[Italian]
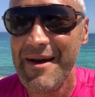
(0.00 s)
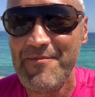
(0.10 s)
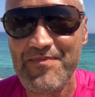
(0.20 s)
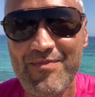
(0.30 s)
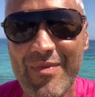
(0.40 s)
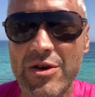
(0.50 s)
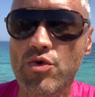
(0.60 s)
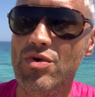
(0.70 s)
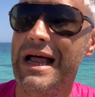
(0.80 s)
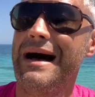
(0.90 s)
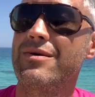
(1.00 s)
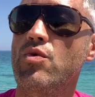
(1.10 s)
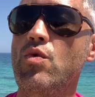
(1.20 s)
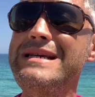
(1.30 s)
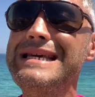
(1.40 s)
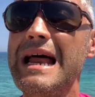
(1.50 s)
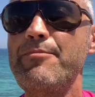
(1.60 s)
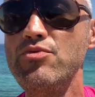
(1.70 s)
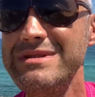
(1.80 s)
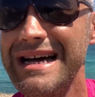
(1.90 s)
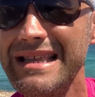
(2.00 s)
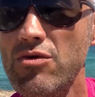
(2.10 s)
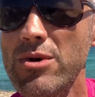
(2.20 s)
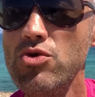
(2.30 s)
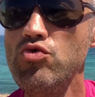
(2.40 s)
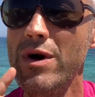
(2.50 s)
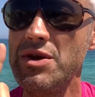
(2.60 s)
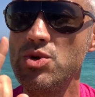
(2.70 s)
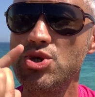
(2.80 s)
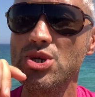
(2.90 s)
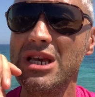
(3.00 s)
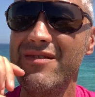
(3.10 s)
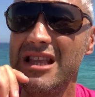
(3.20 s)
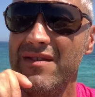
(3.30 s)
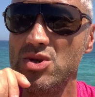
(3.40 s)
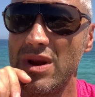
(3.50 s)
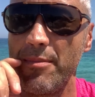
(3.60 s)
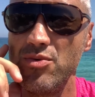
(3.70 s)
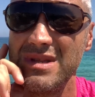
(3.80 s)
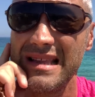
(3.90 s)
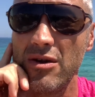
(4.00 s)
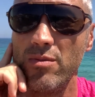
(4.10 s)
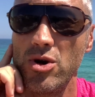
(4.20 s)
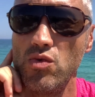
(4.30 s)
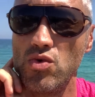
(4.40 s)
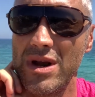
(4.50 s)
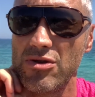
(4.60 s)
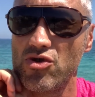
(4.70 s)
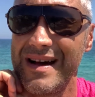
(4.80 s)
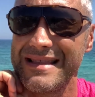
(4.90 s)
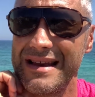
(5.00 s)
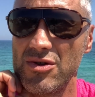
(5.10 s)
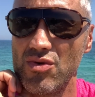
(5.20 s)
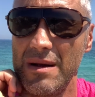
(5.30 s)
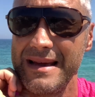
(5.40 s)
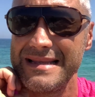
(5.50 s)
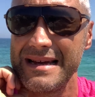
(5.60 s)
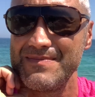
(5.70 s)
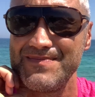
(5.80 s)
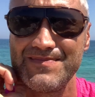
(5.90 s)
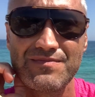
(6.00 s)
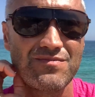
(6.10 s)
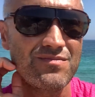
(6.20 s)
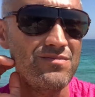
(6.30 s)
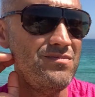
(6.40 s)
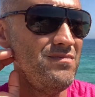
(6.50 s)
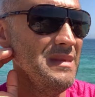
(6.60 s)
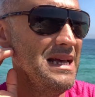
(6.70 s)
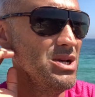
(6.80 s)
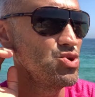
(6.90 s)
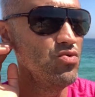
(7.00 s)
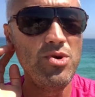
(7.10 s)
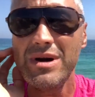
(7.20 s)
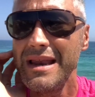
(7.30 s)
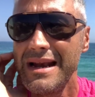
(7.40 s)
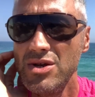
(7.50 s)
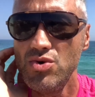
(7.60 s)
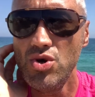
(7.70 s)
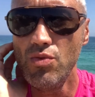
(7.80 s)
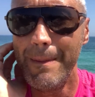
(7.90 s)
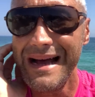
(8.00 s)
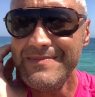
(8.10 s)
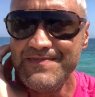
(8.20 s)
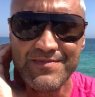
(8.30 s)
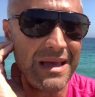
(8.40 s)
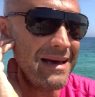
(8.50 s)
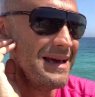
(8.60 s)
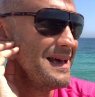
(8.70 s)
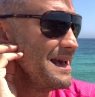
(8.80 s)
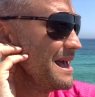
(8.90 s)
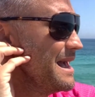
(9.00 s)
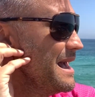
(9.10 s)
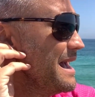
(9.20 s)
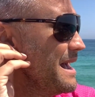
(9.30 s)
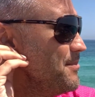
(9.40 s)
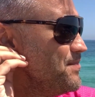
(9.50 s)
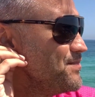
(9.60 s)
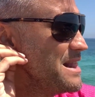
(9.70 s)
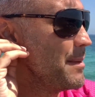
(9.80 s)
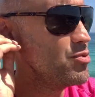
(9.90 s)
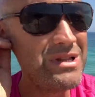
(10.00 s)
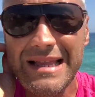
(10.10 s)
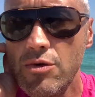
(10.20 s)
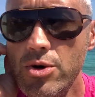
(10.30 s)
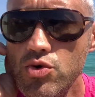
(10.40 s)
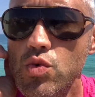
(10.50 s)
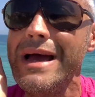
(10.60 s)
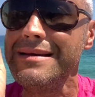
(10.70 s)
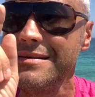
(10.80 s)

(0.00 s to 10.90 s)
ehm, nulla, questa è la puntata numero 2, non so se avete visto la puntata numero 1, la trovate naturalmente sul mio canale YouTube. E, ehm, la puntata numero 2